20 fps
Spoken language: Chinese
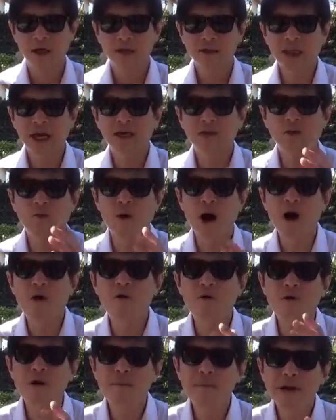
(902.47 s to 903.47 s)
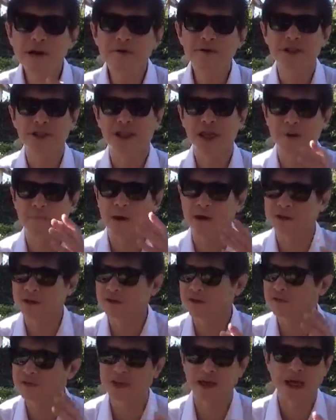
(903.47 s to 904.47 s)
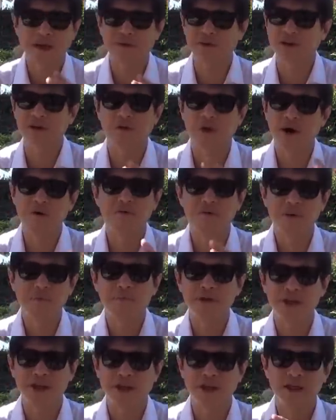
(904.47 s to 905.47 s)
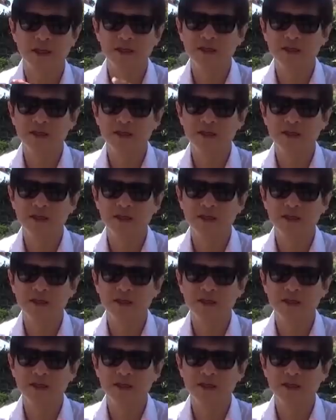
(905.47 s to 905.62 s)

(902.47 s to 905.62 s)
但是王洪文没有几天，毛泽东就感觉到王洪文不行，